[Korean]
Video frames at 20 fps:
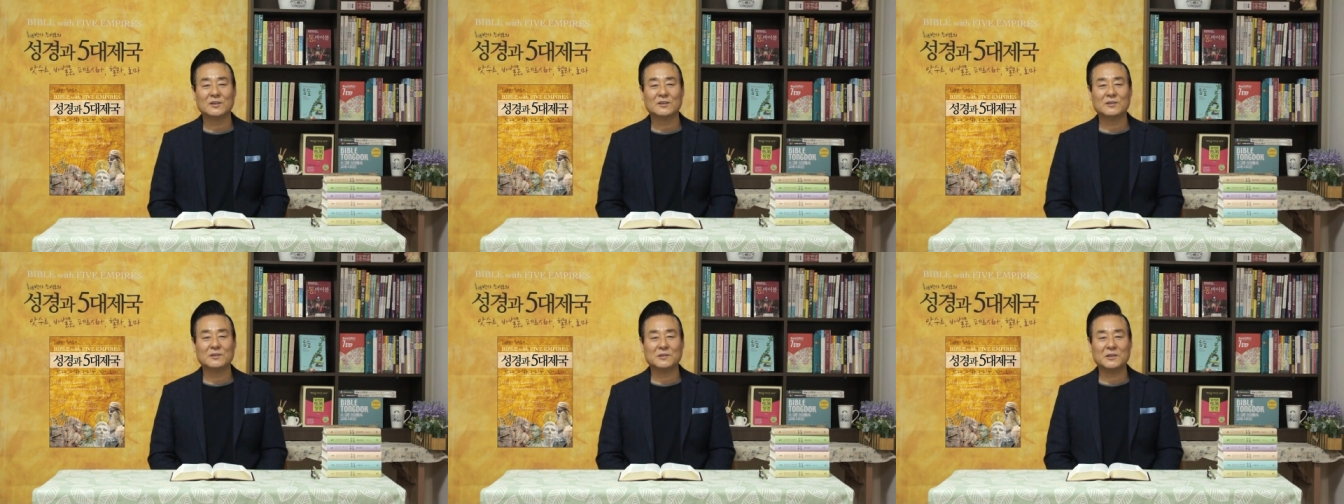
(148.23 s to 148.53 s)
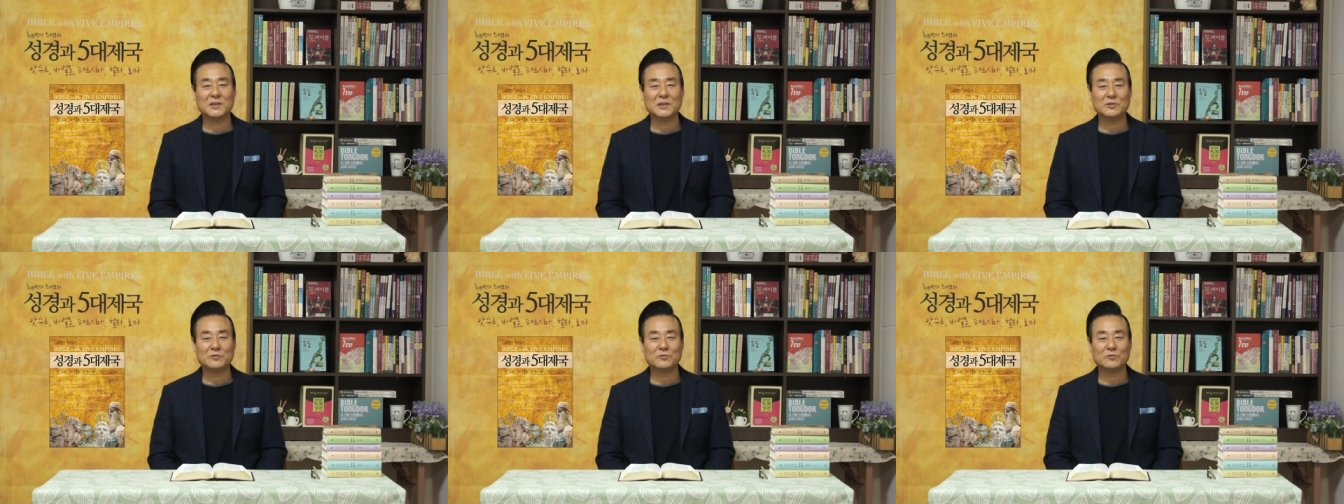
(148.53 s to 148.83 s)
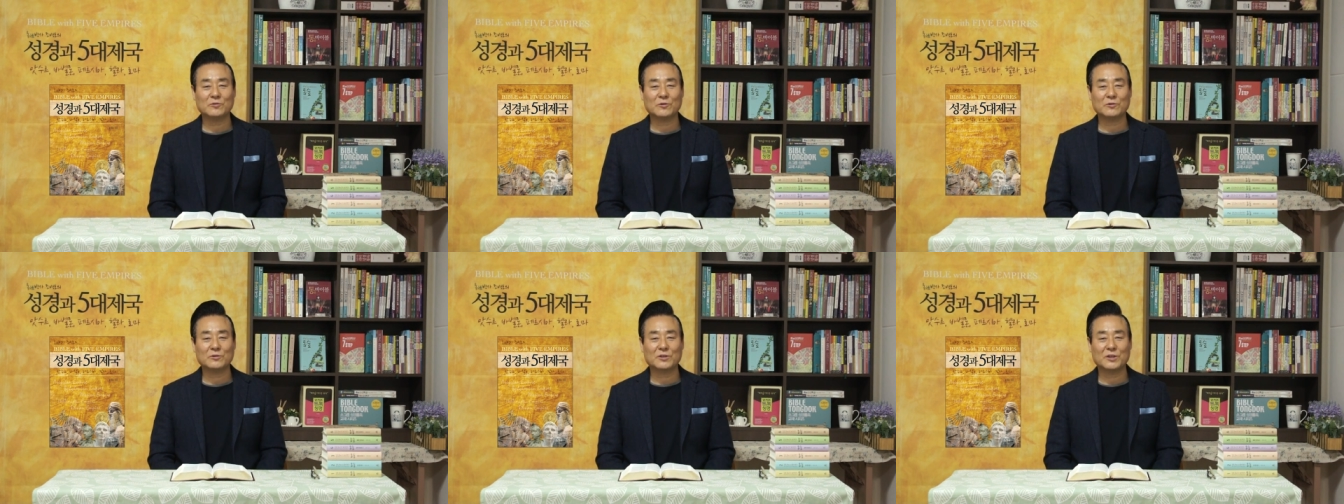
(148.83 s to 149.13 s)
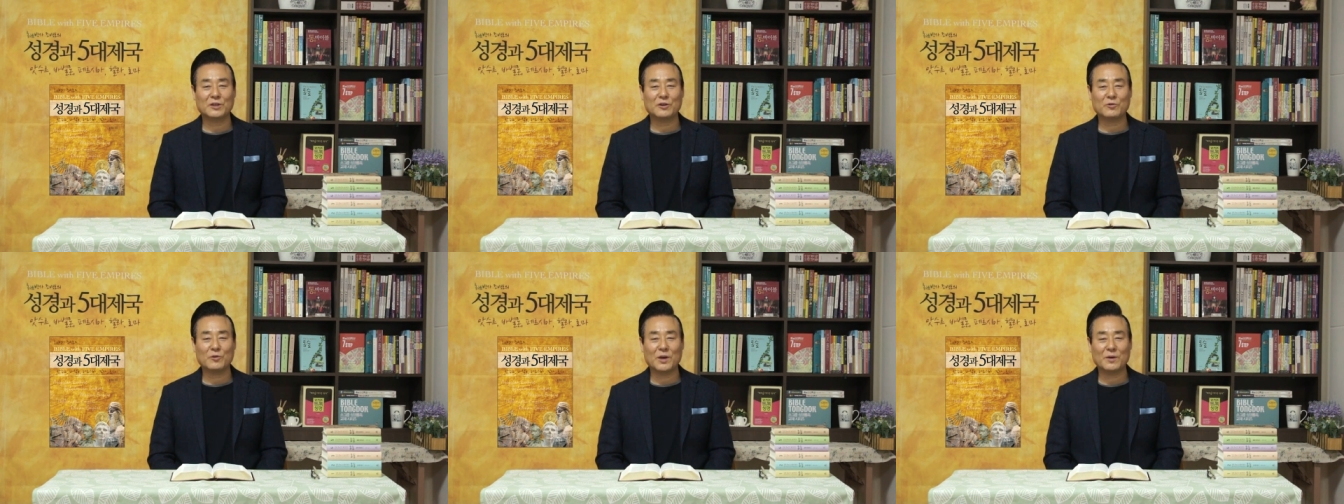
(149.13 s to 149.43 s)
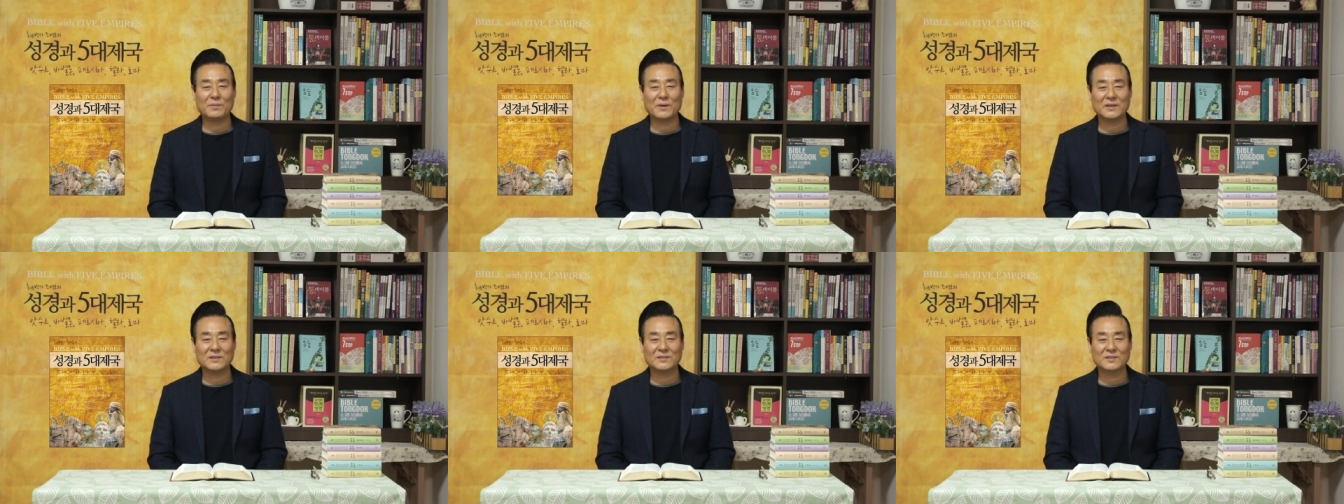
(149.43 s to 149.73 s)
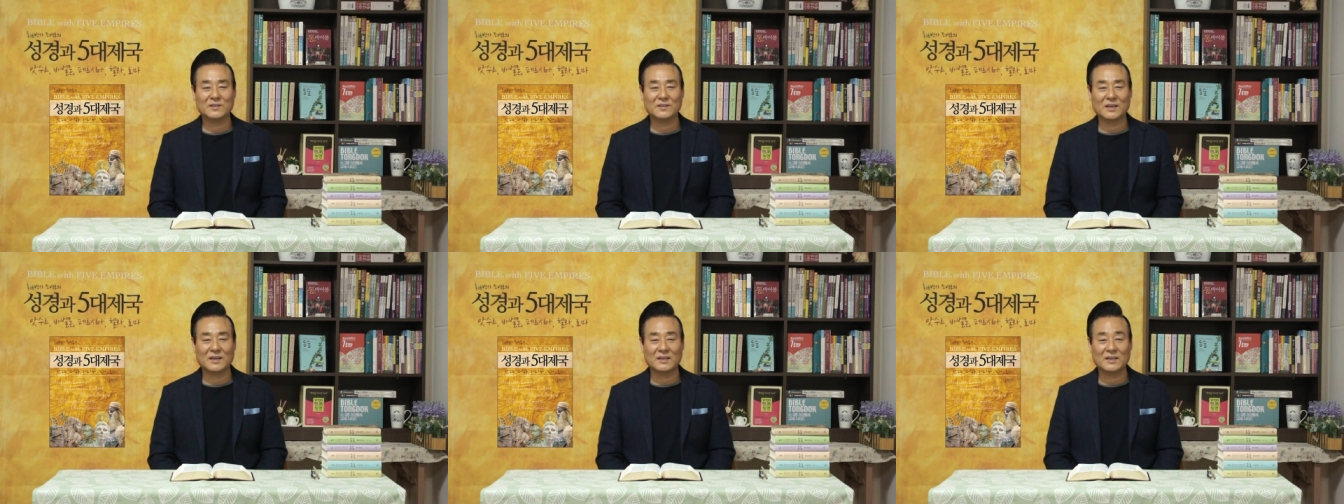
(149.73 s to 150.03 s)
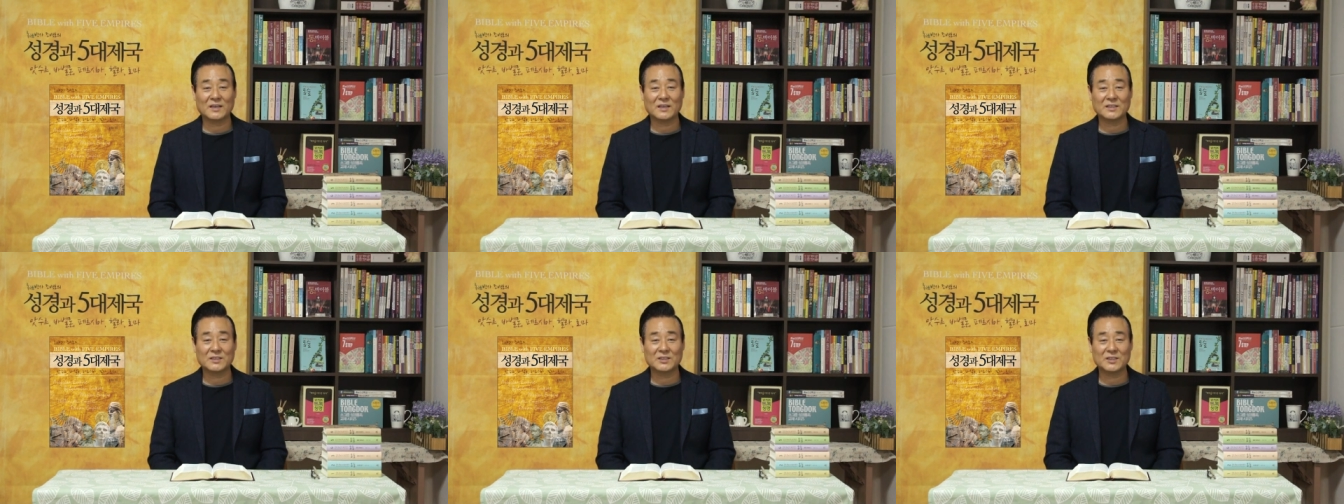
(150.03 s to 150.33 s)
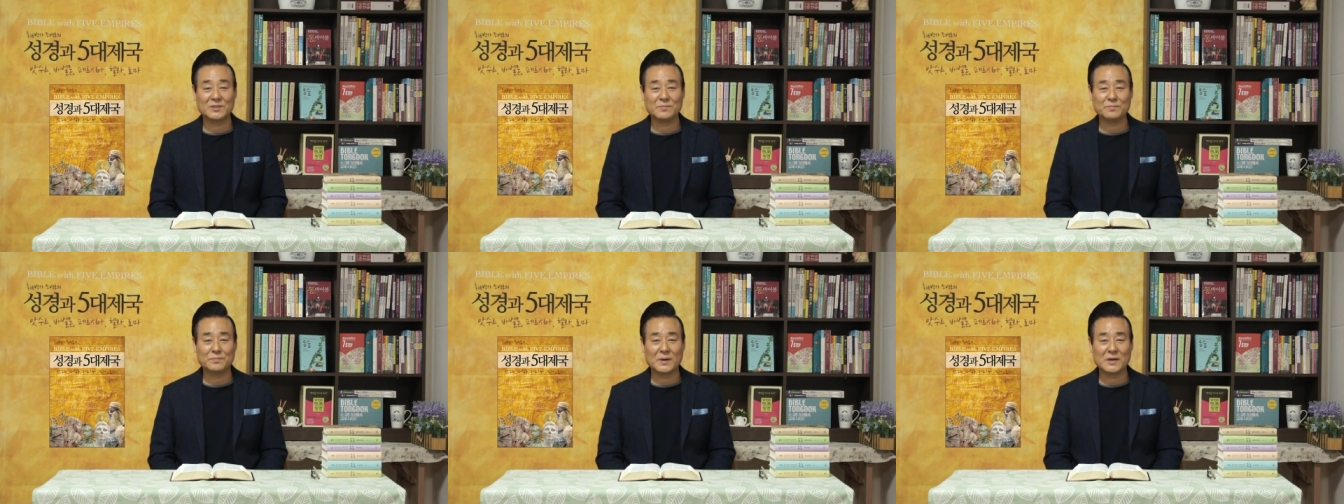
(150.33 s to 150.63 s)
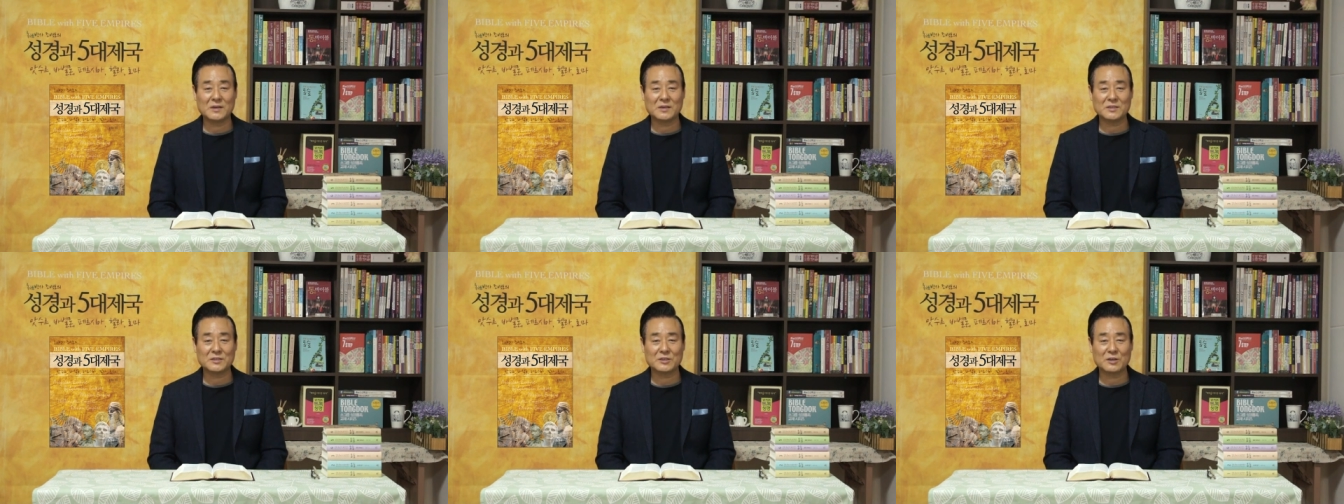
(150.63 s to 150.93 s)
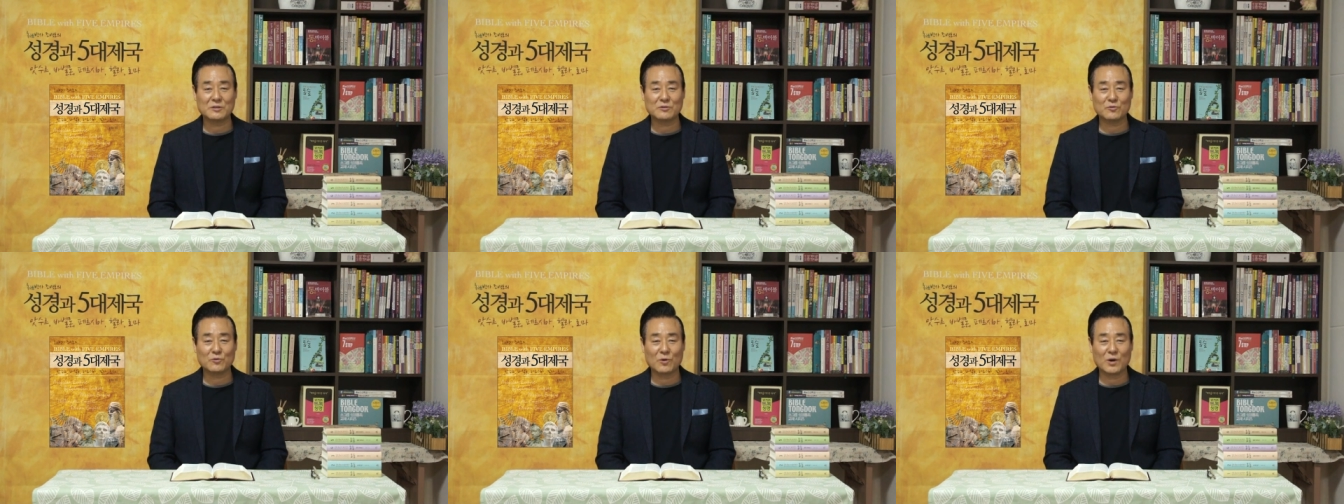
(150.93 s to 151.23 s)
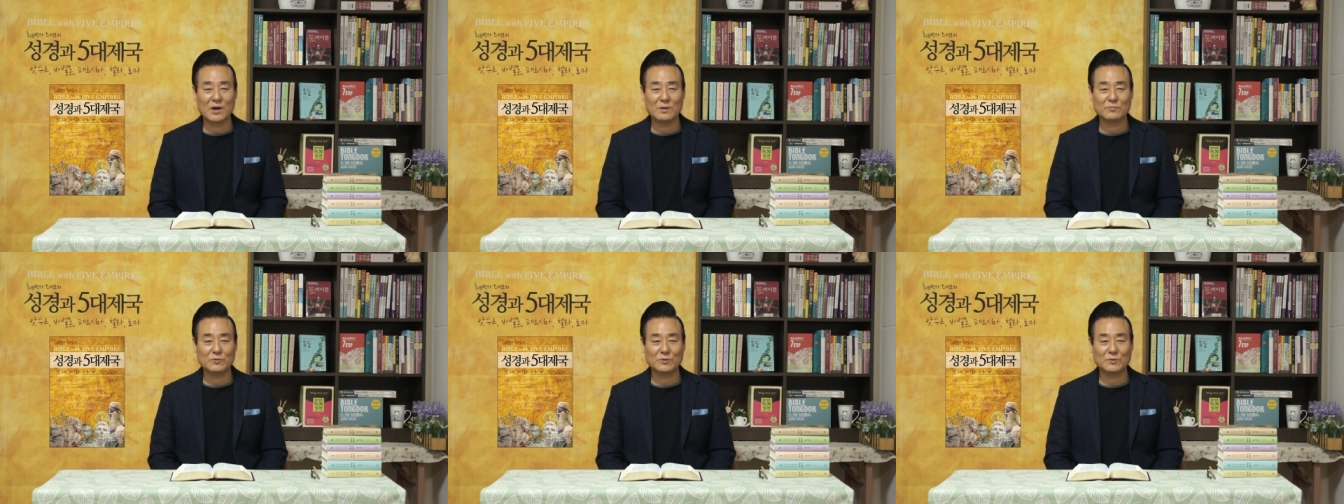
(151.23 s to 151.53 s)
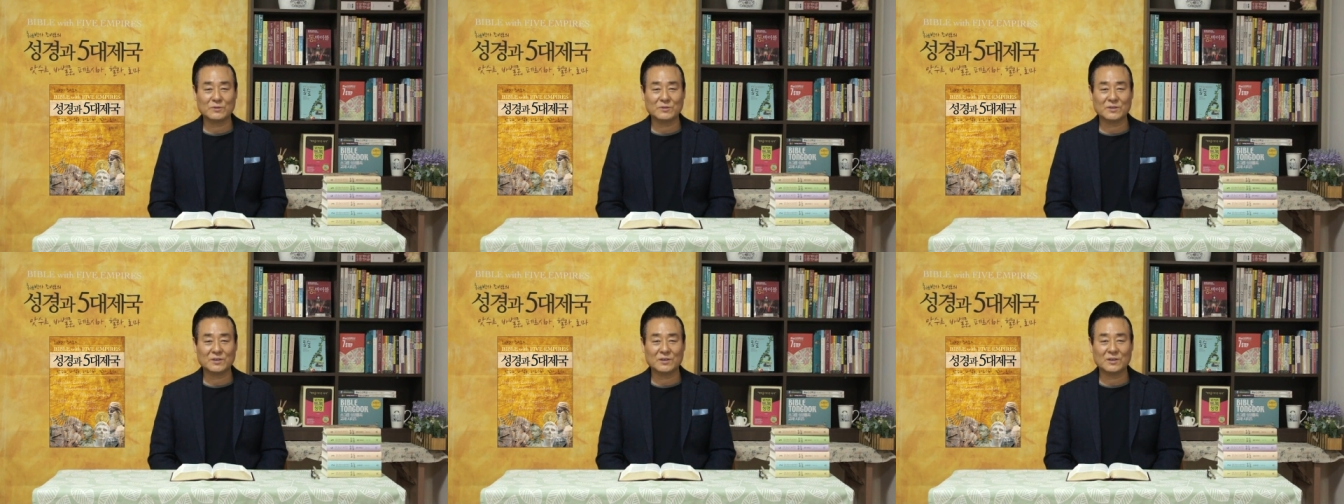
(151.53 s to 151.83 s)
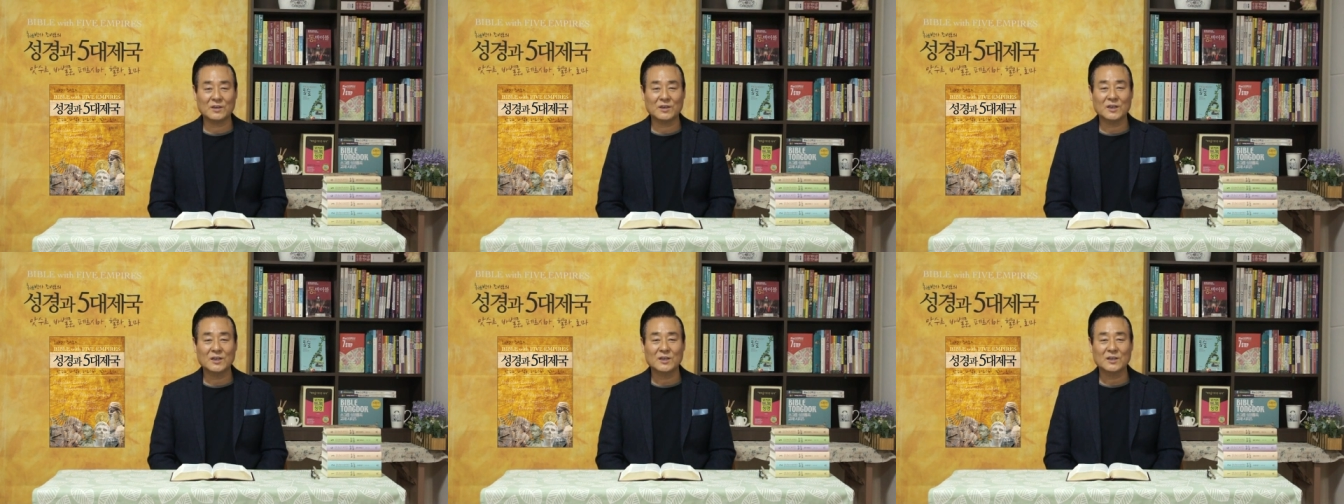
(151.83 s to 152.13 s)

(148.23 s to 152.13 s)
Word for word: 그들의 수도 니누의 백성에게 심판을 선고함으로써